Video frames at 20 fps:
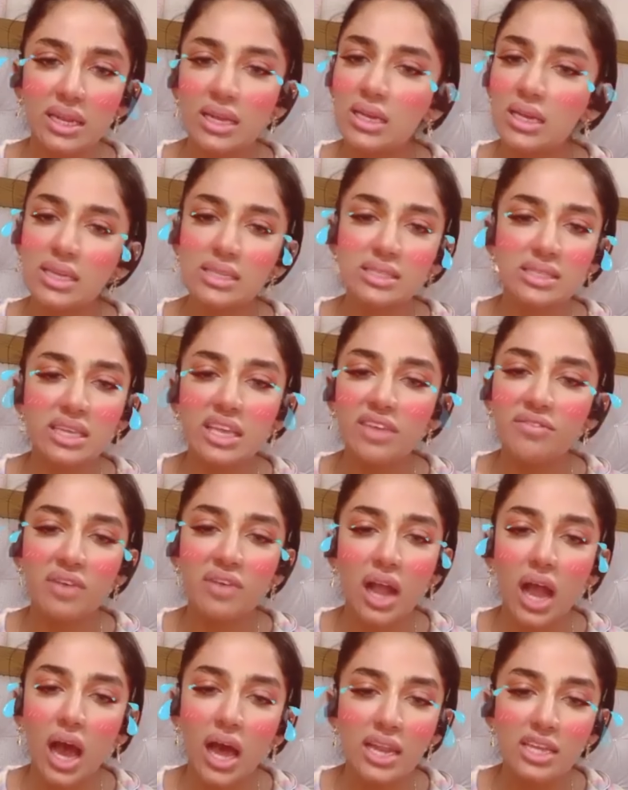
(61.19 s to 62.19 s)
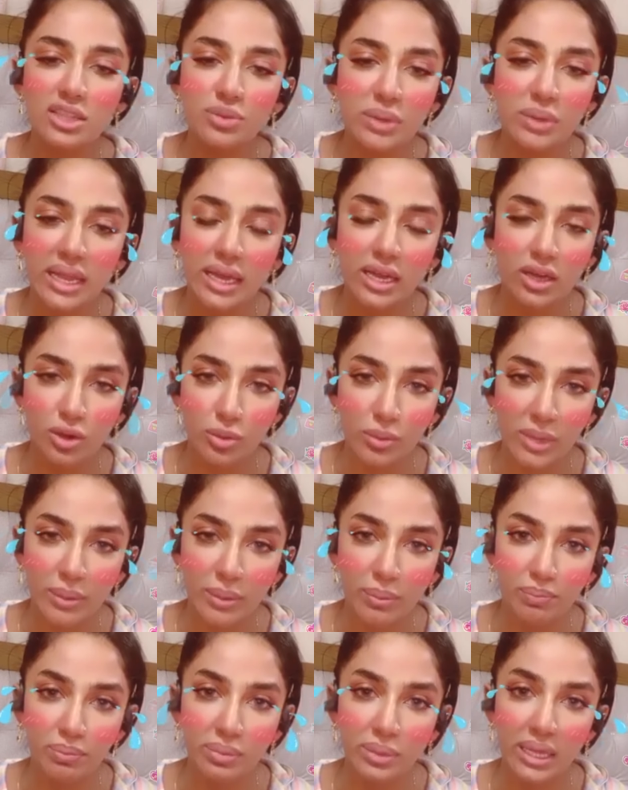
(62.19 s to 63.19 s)
किसी की वकालत भी नहीं करो
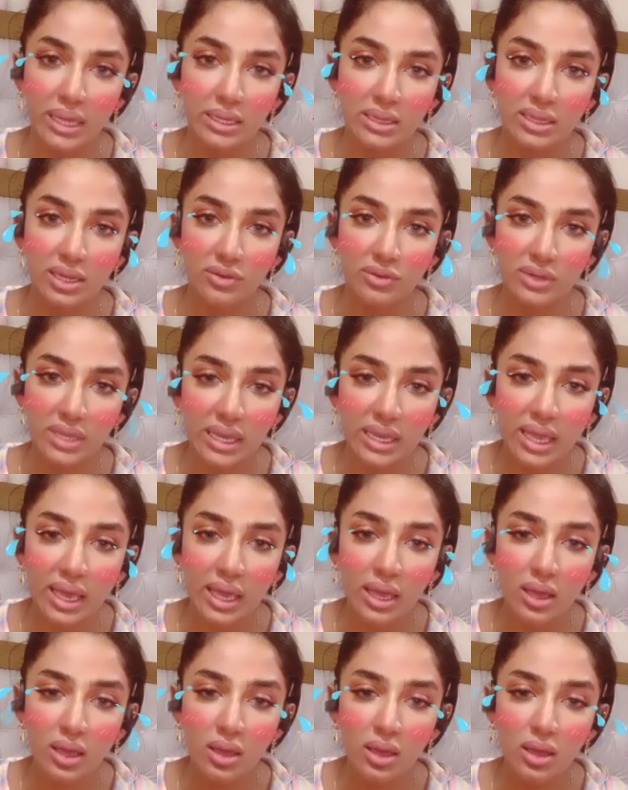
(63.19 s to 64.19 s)
मेरी तरफ ठीक है